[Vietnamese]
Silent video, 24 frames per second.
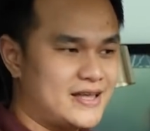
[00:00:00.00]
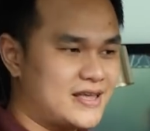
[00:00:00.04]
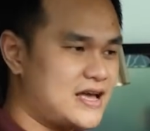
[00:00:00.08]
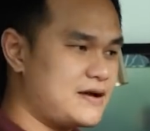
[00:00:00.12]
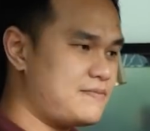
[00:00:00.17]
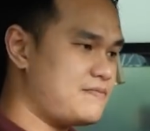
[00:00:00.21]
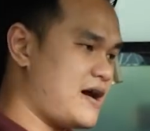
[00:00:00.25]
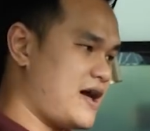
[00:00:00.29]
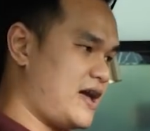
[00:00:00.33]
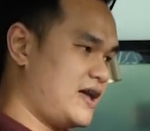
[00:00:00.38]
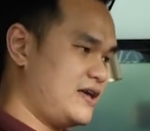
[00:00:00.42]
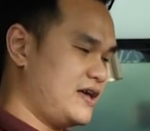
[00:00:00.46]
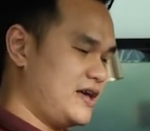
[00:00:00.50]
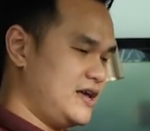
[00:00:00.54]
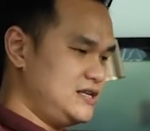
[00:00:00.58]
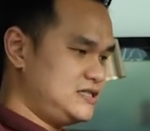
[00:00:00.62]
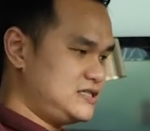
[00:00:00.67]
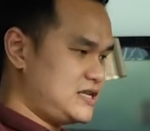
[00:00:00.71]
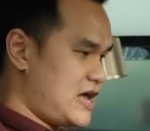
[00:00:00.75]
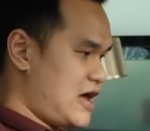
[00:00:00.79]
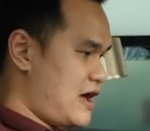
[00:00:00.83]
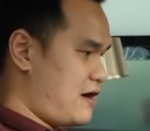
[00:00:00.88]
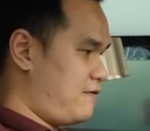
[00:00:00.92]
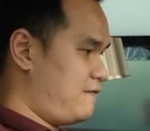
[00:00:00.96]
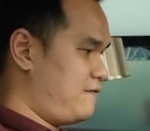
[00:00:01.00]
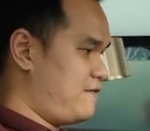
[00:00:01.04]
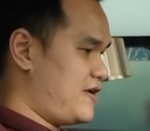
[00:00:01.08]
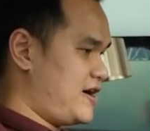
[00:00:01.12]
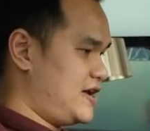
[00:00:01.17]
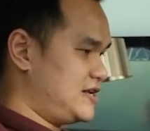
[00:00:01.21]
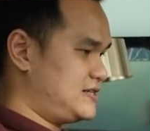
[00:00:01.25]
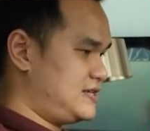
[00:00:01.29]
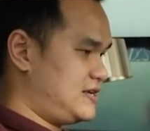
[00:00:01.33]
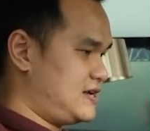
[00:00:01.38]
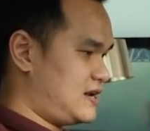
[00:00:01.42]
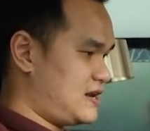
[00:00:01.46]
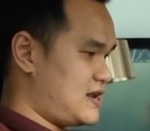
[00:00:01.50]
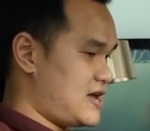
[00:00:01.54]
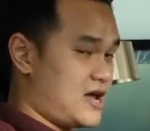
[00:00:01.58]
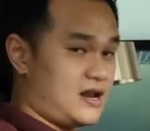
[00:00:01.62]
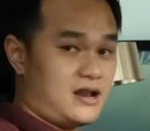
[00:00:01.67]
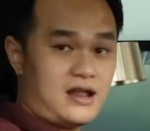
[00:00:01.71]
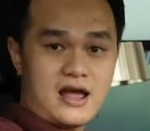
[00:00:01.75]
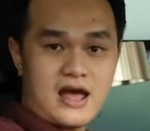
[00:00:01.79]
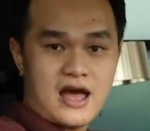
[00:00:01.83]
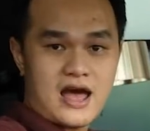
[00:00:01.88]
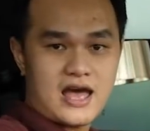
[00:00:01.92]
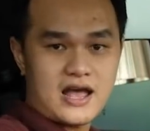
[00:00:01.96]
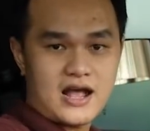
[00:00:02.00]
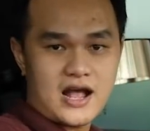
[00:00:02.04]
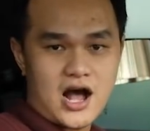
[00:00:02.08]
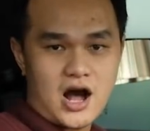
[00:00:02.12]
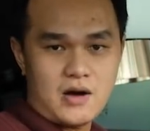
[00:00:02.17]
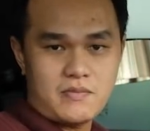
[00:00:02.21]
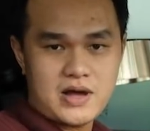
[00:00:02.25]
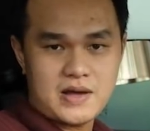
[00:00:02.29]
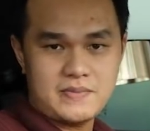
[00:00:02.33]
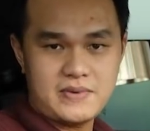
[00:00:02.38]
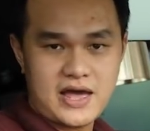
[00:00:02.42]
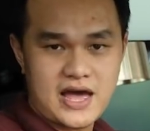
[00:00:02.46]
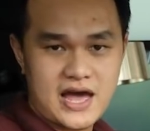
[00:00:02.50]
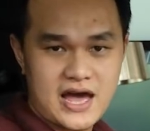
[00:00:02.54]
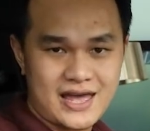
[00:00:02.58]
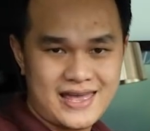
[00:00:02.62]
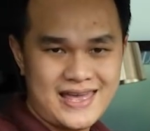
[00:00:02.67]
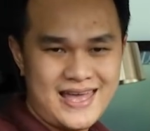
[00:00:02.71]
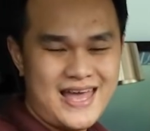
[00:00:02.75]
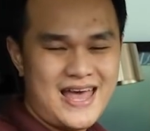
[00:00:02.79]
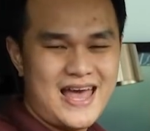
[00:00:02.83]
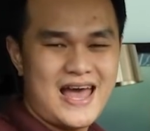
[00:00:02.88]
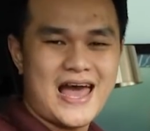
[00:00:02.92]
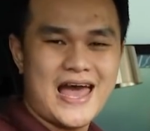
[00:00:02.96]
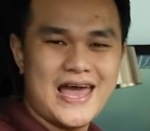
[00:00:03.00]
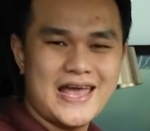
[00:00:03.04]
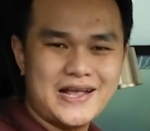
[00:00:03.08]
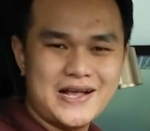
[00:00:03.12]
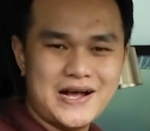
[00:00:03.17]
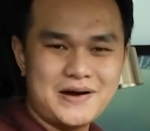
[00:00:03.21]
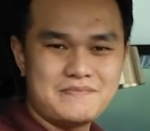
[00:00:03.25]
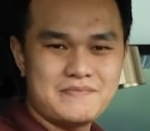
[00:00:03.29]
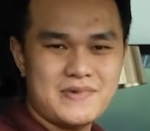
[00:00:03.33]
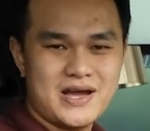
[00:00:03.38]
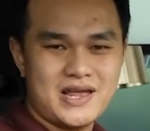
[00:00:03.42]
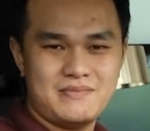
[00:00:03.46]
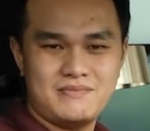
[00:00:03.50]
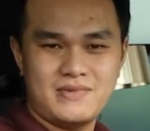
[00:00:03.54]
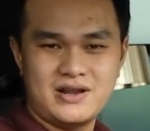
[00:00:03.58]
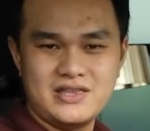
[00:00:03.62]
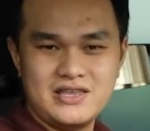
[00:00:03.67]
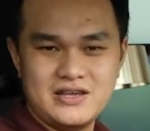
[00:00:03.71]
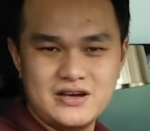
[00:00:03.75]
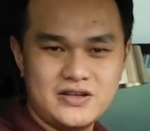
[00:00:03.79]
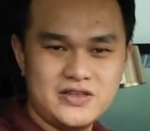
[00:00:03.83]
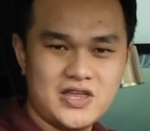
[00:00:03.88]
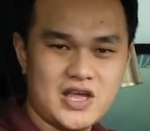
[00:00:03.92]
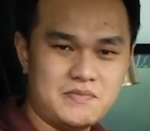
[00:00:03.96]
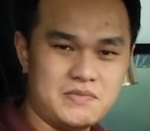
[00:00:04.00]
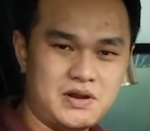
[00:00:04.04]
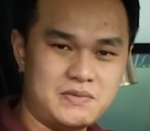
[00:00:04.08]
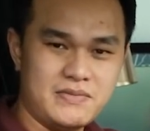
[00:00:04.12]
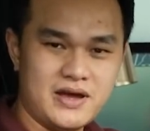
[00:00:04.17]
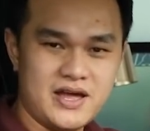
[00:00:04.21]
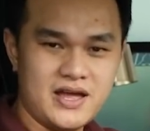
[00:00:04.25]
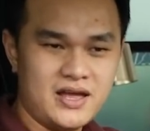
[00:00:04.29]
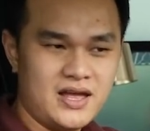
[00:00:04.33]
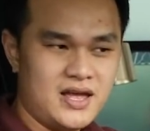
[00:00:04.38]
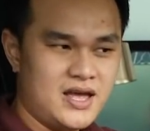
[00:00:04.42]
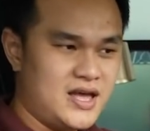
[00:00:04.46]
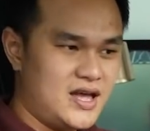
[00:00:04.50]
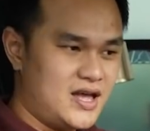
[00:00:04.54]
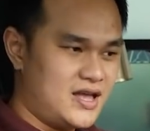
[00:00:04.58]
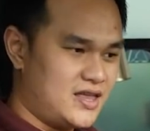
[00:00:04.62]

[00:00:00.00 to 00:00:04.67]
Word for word: Các bạn nghĩ sao về C-Class 2022? Hãy comment bên dưới cho mình biết.